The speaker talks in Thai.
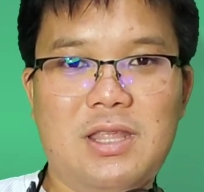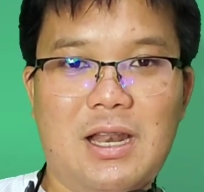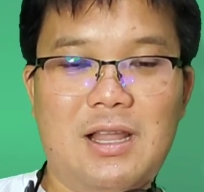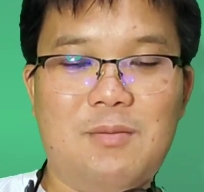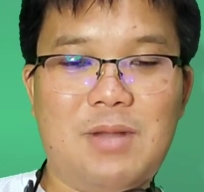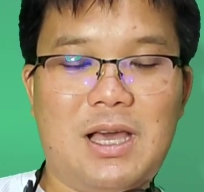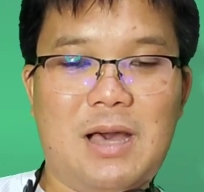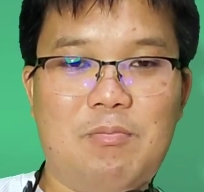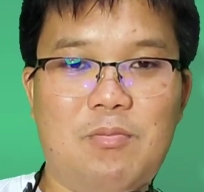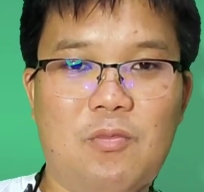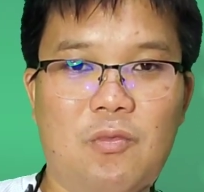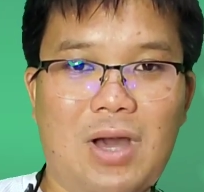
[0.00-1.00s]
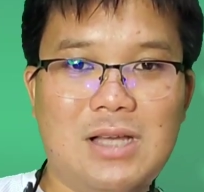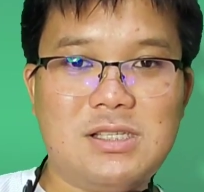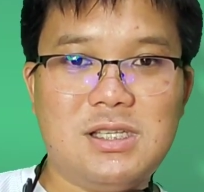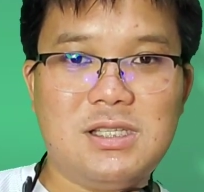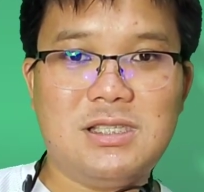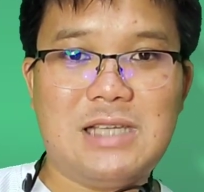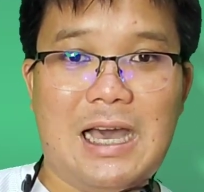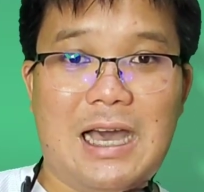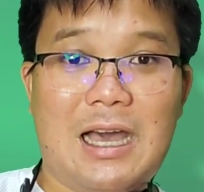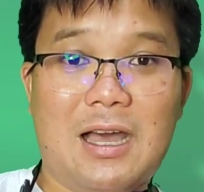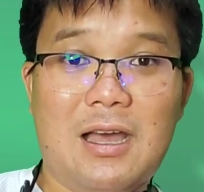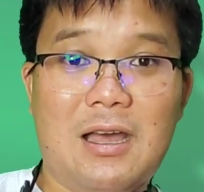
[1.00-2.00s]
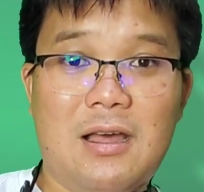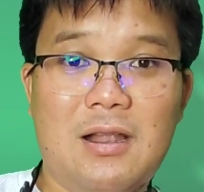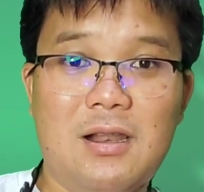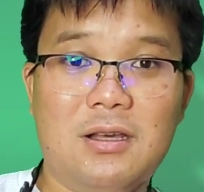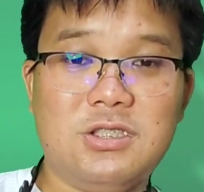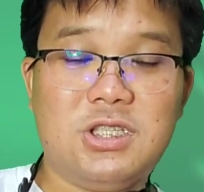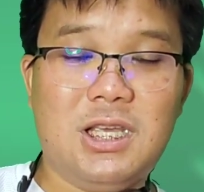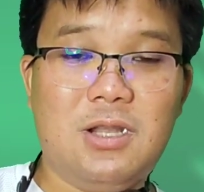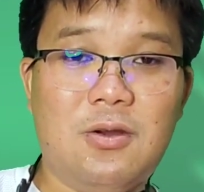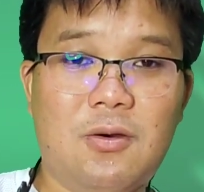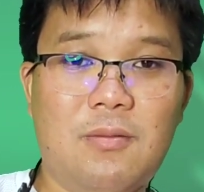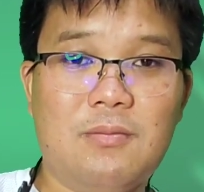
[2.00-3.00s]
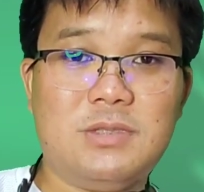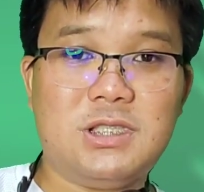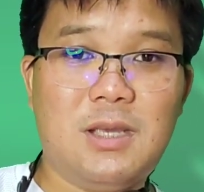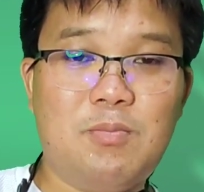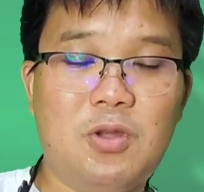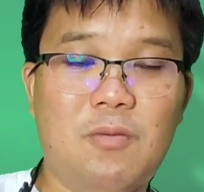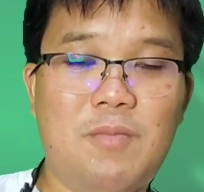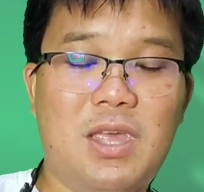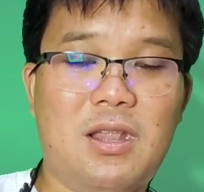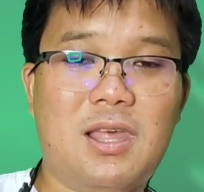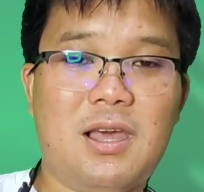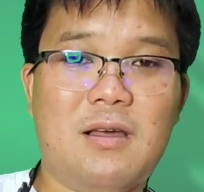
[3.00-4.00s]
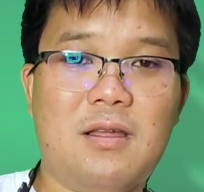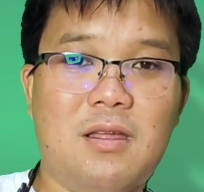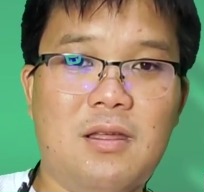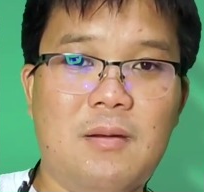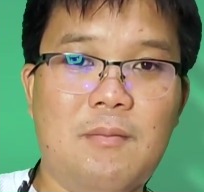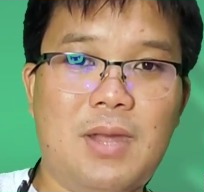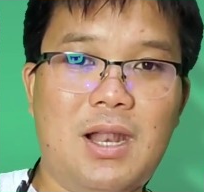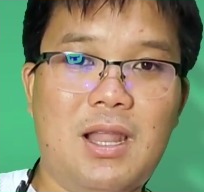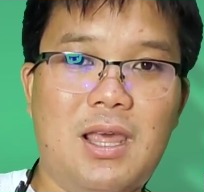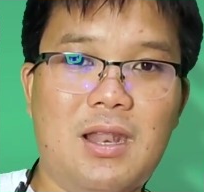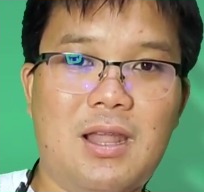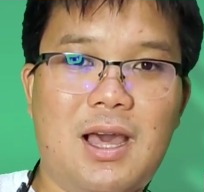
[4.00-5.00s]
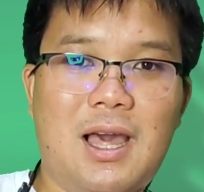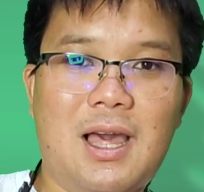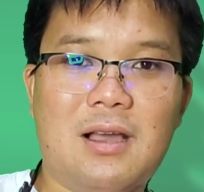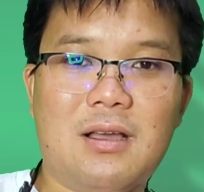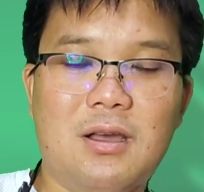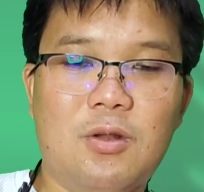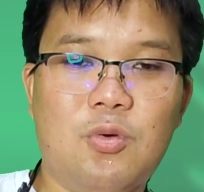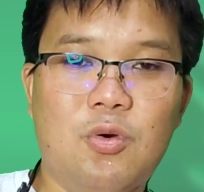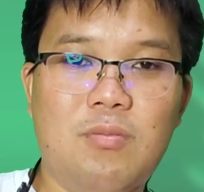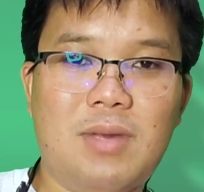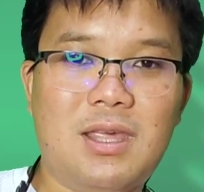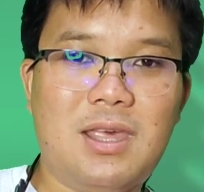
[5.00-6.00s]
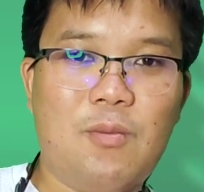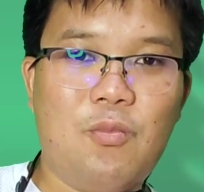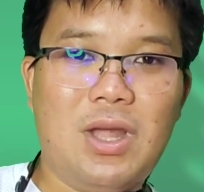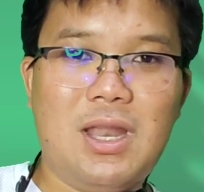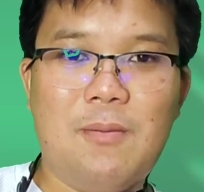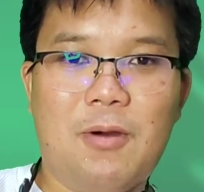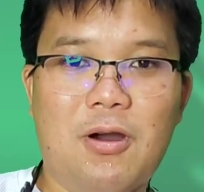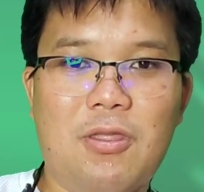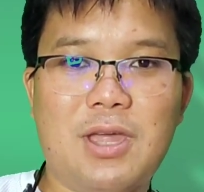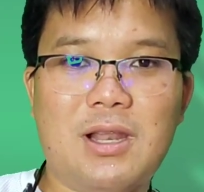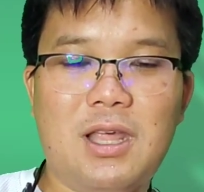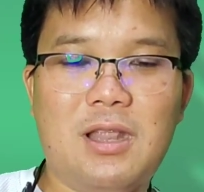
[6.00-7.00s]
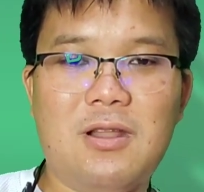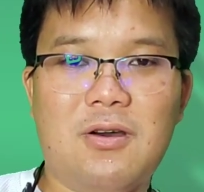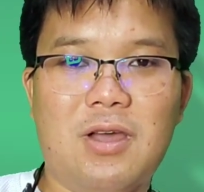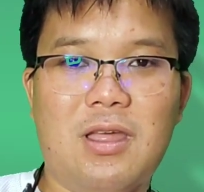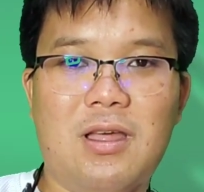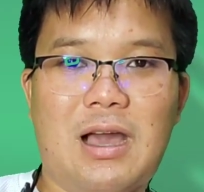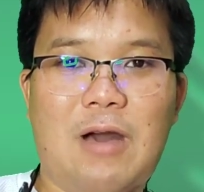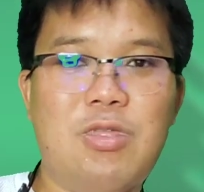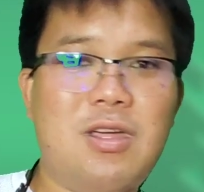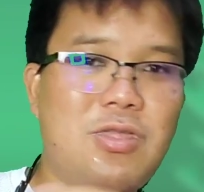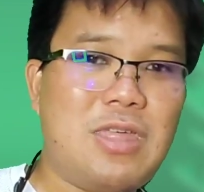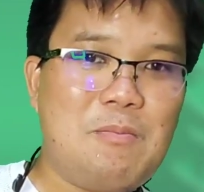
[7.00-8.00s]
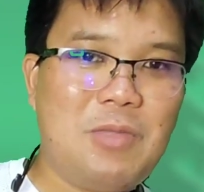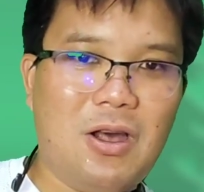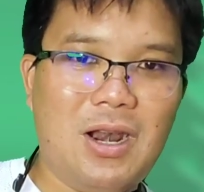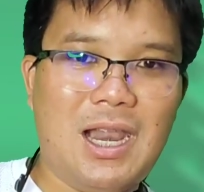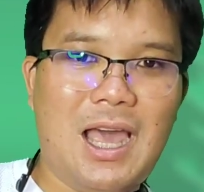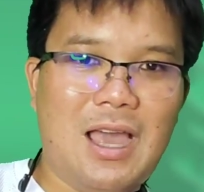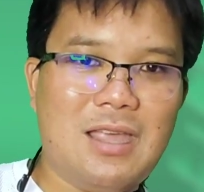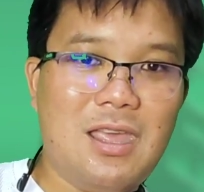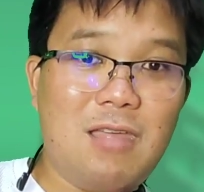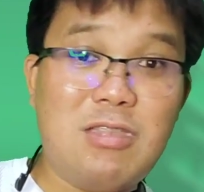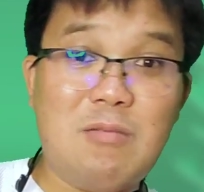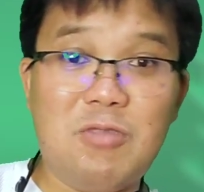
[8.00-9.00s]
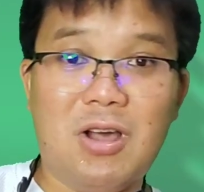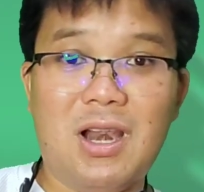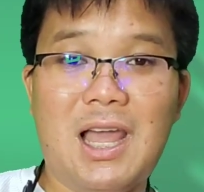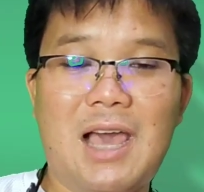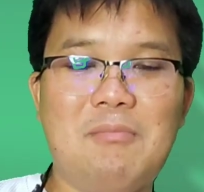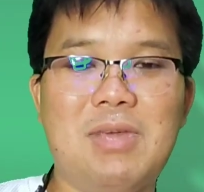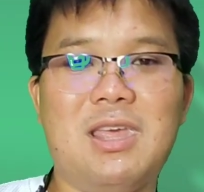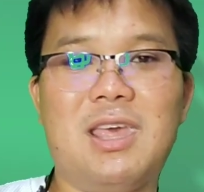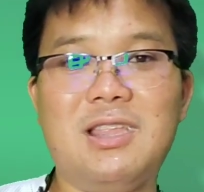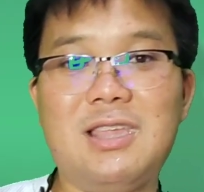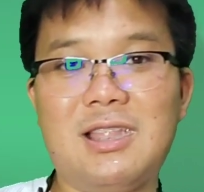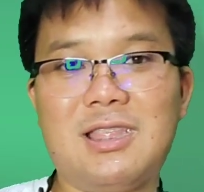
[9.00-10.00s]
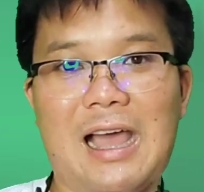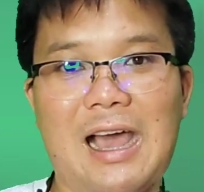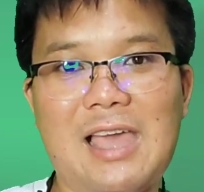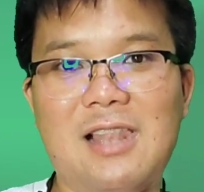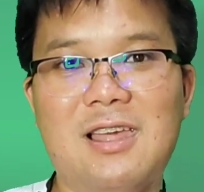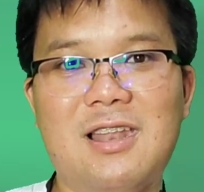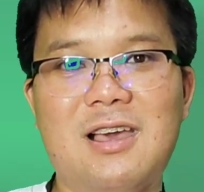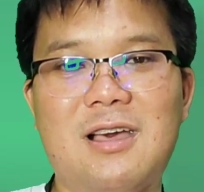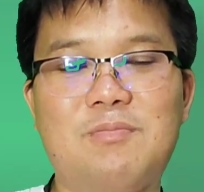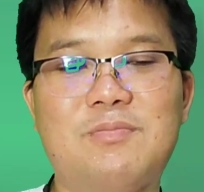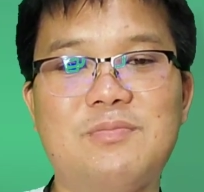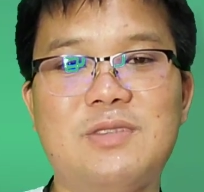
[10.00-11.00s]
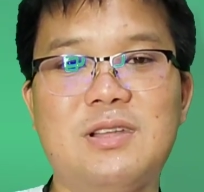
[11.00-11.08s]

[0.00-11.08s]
อย่าลืมนะครับว่าชินจาหรือชิโนชิปโนบิเนี่ยเป็นเหรียญถ้าเกิดคุณไม่เก็บไว้ในพอร์ตสักนิดหน่อยเอาสักสิบดอลลาร์ยี่สิบดอลลาร์ไม่เห็นจะตายเลยนะครับ